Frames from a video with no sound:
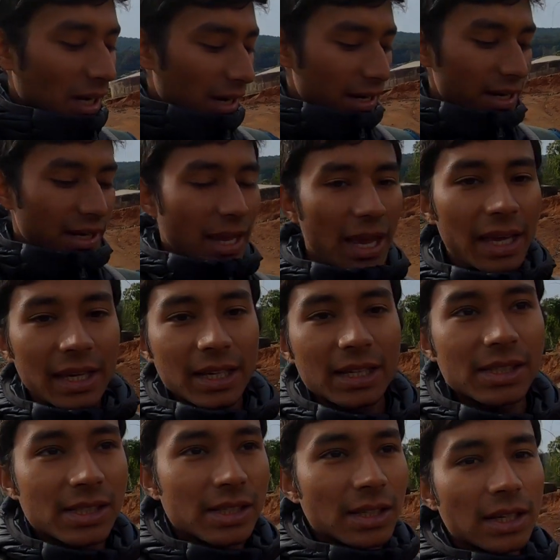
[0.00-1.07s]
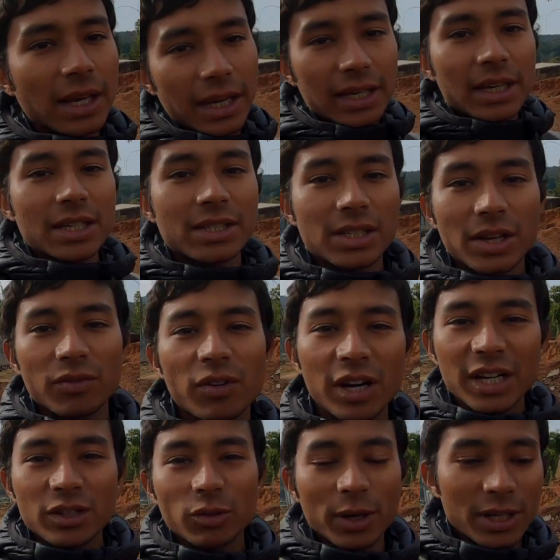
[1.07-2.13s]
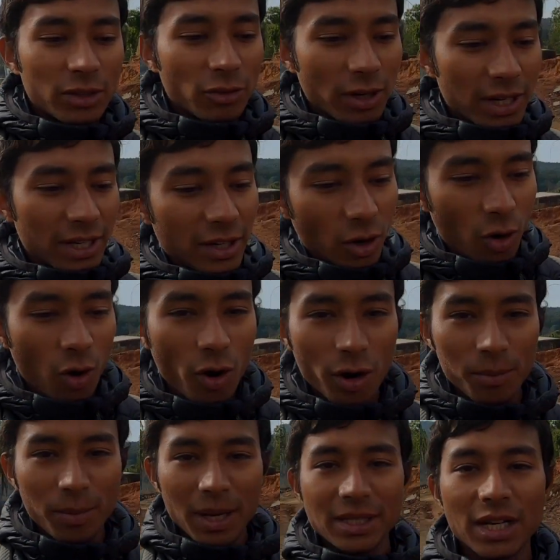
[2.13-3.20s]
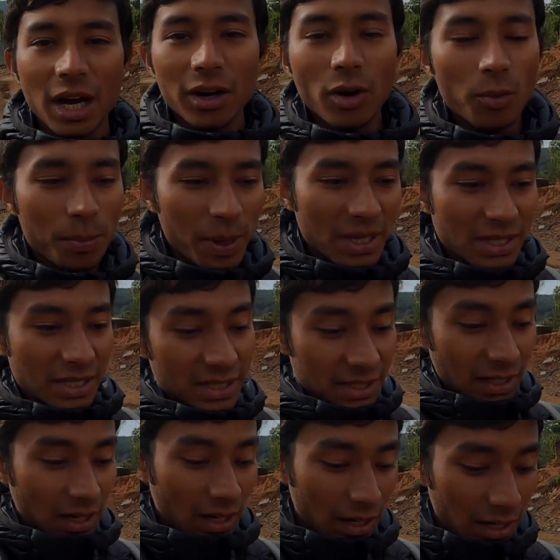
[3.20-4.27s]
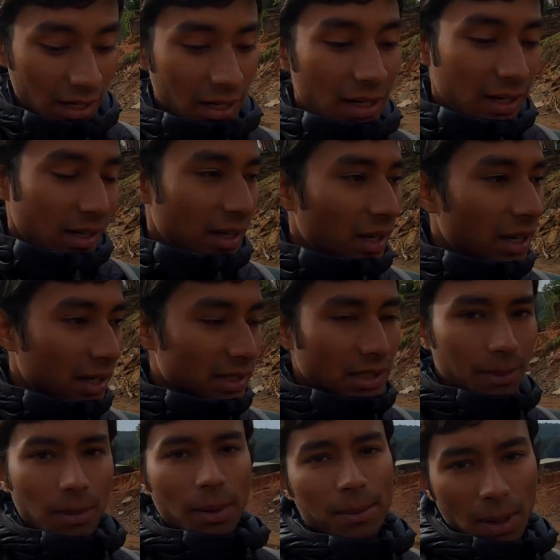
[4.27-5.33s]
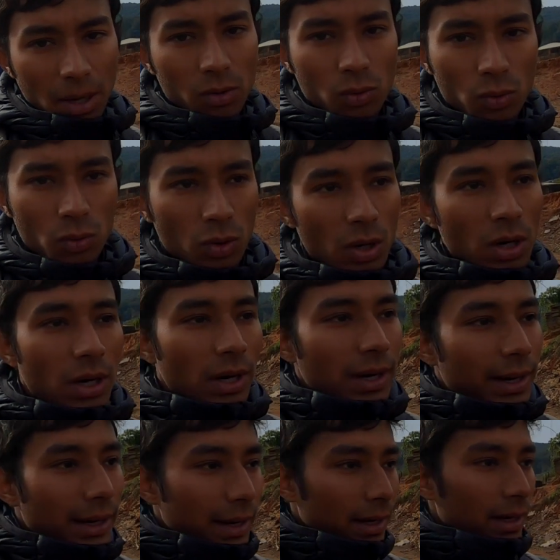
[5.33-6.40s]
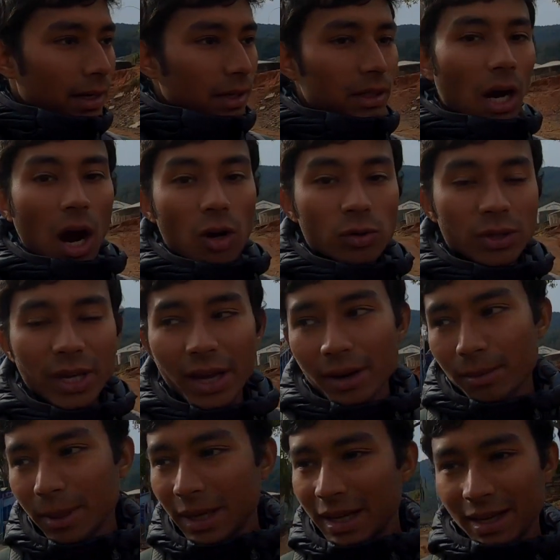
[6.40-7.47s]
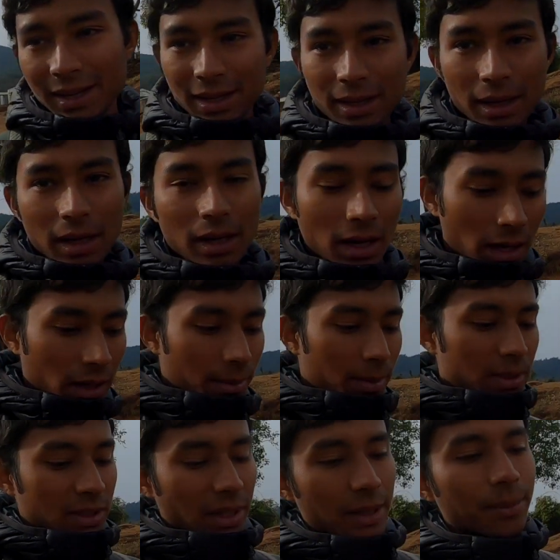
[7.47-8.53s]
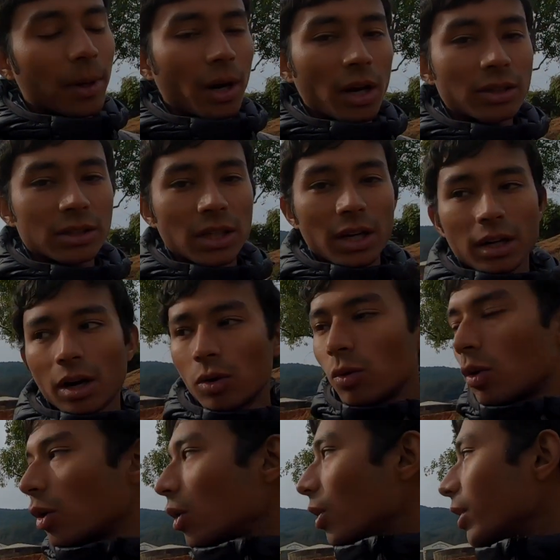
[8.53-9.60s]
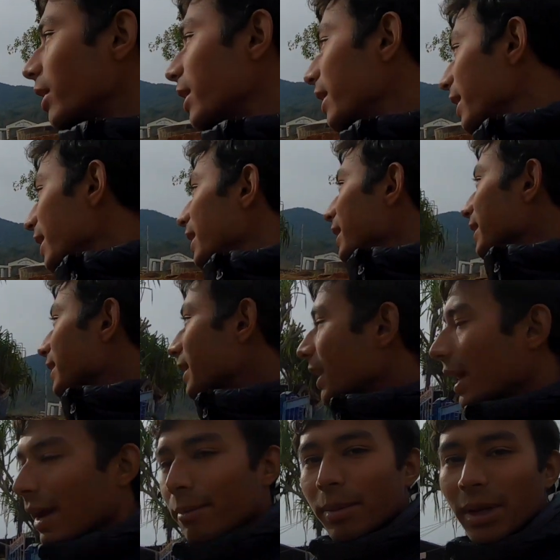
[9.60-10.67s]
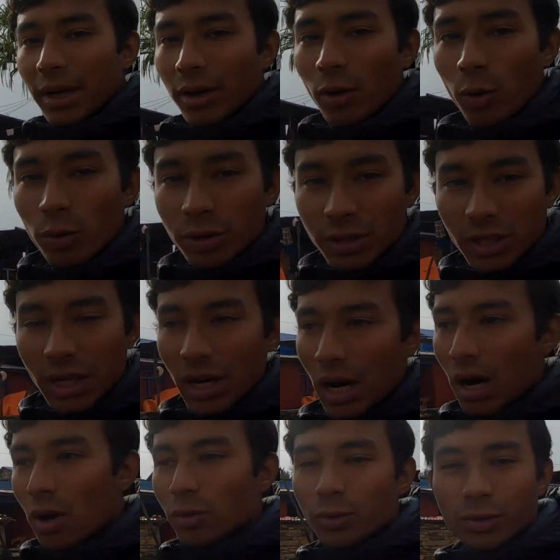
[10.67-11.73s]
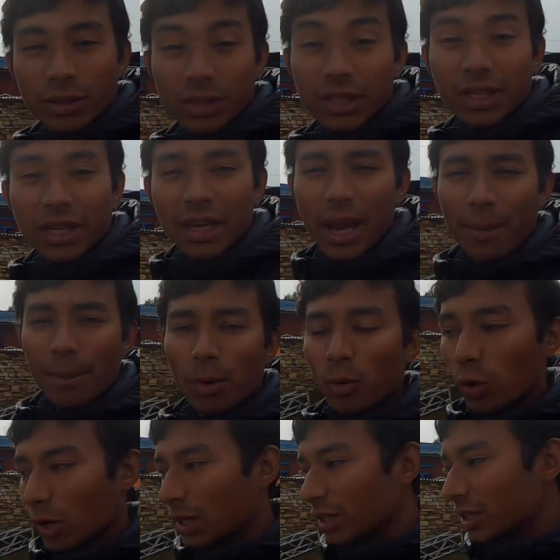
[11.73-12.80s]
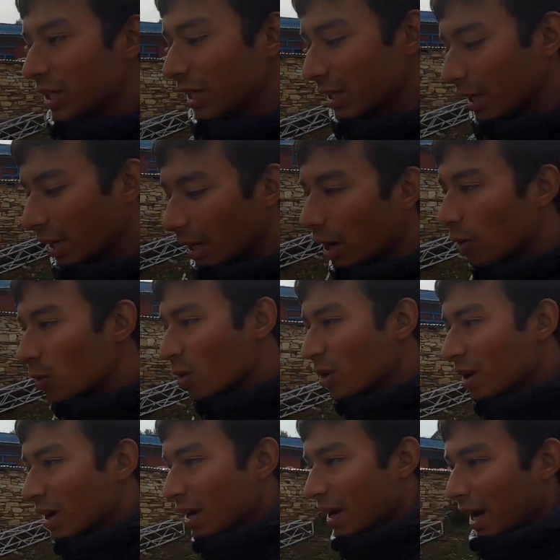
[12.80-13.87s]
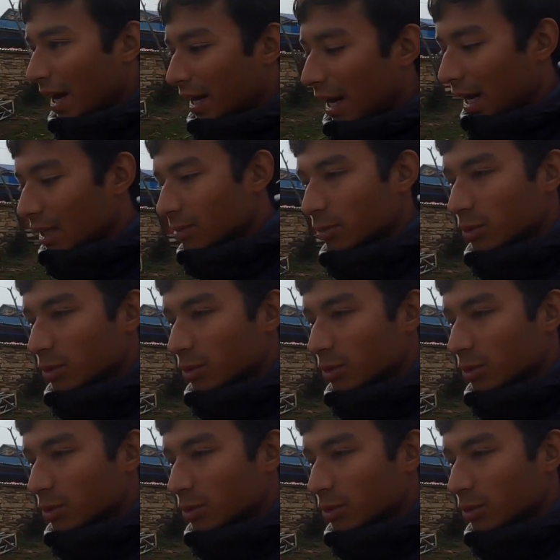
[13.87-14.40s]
तारीख है 21 21 जनवरी 2020 और मैं जा रहा हूँ बेसी शहर इस समय मैं हूँ गांव शहर में अगर मैं सही प्रोनाउंस कर रहा हूँ और ये है मेरे होस्ट का हाउस जिनके यहाँ मैं वॉल्टियर कर रहा हूँ एंड आज